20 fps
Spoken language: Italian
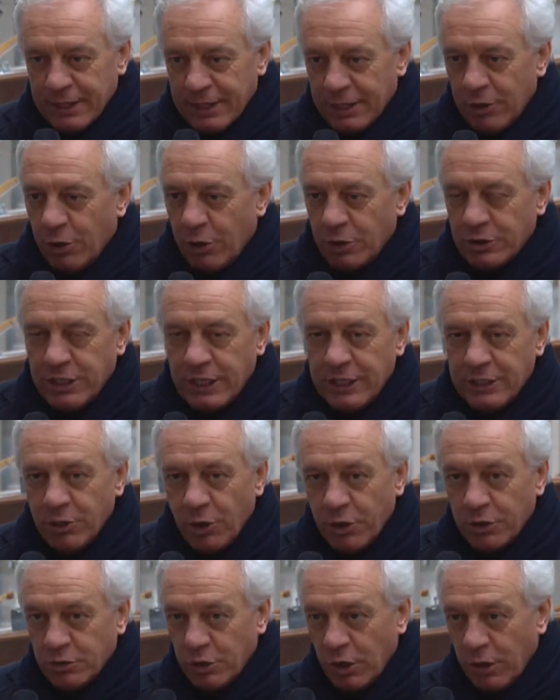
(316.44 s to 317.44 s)
I loro
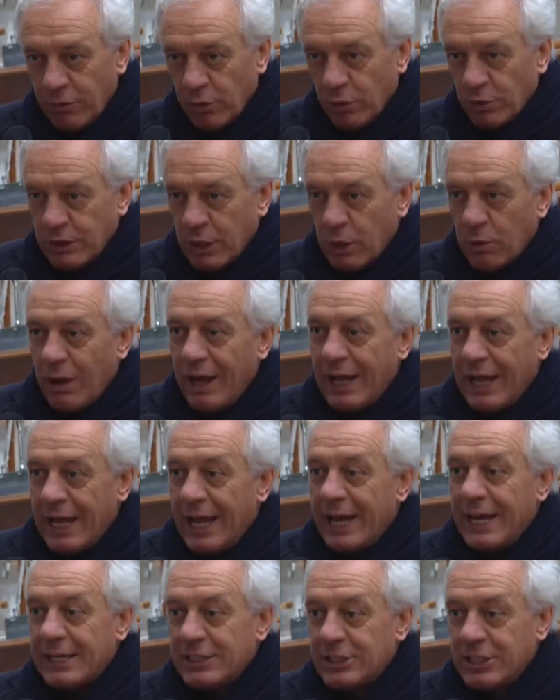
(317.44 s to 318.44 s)
genitori sono venuti qua e
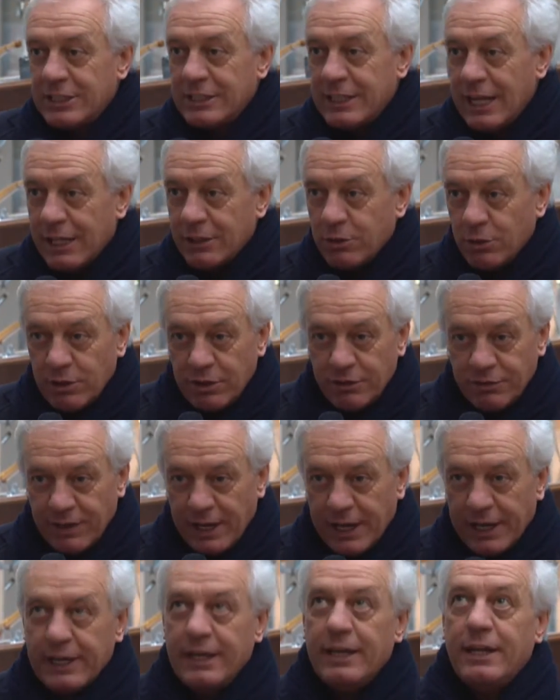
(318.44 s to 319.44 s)
hanno accettato di
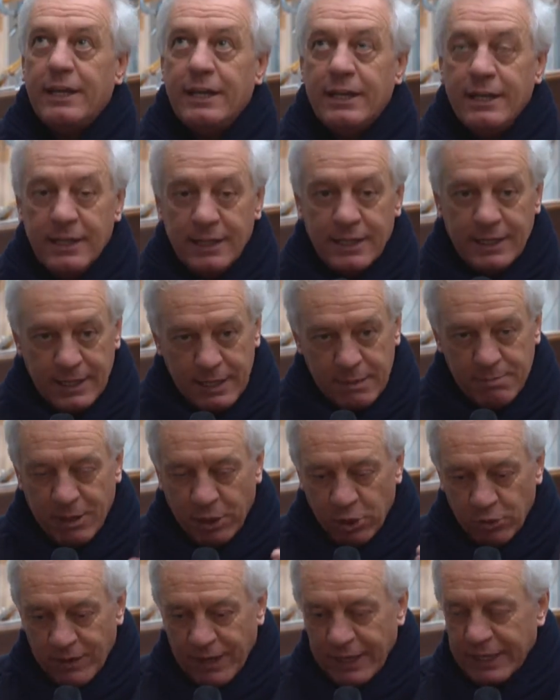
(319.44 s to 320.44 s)
fare i
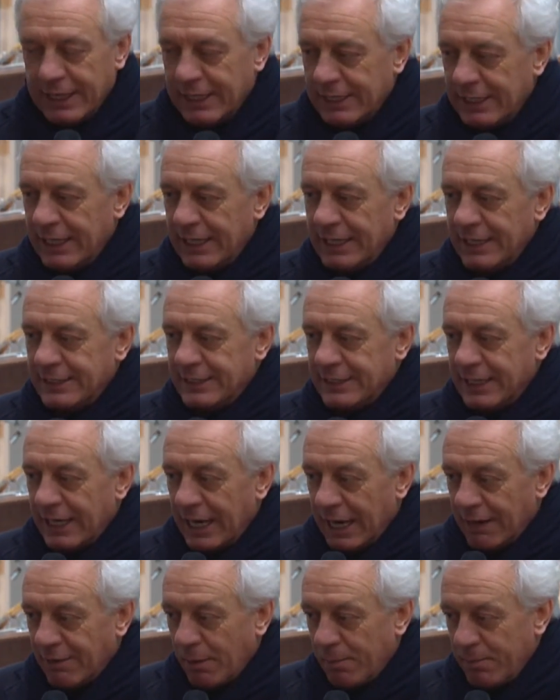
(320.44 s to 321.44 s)
manovali in edilizia, i
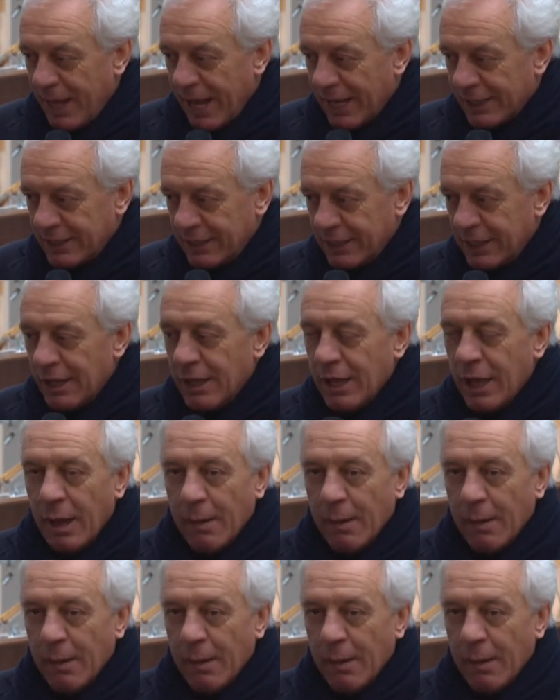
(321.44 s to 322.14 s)
lavapiatti,